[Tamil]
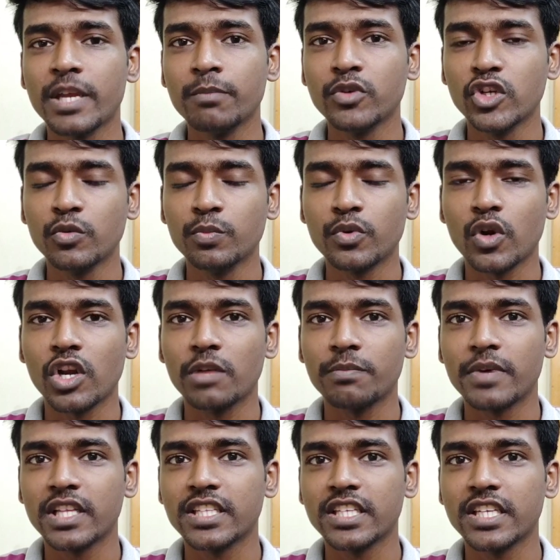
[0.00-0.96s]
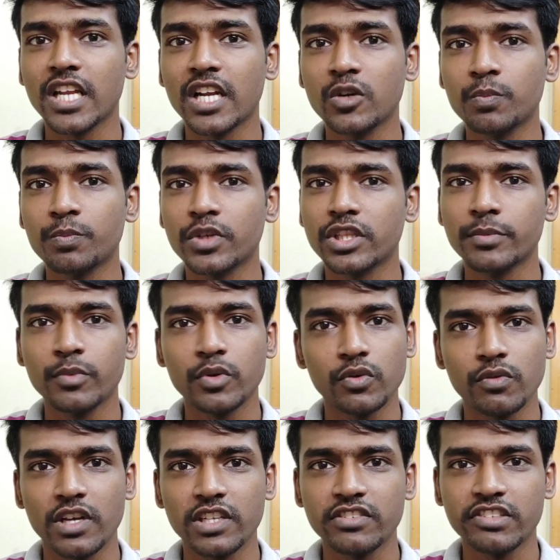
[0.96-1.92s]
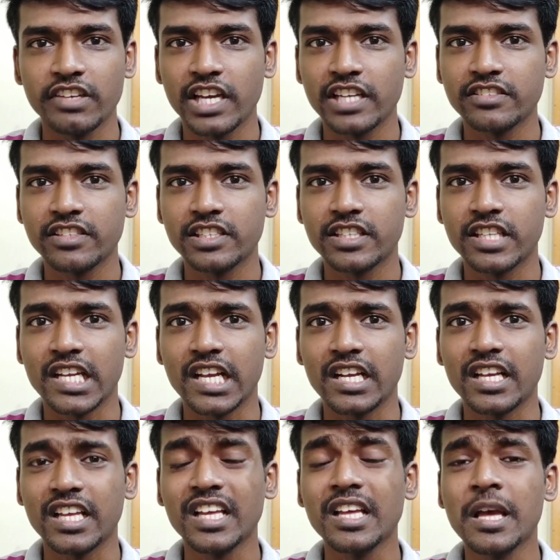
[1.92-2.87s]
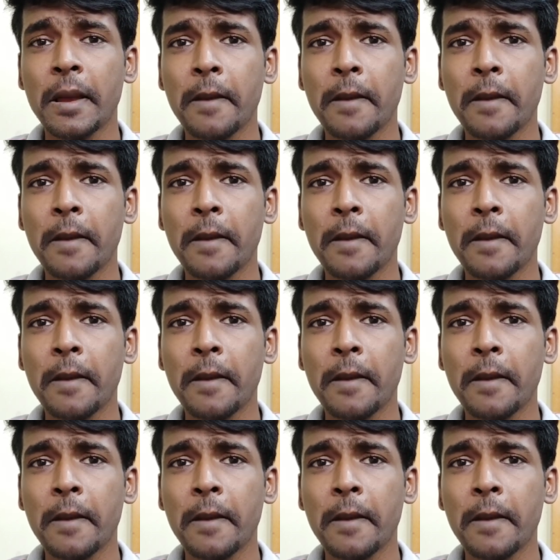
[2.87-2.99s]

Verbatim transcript: எம் டூ ப்ரோவில் பார்த்தீங்கன்னா முப்பத்தி மூணு வாஸ் சார்ஜர் தராங்க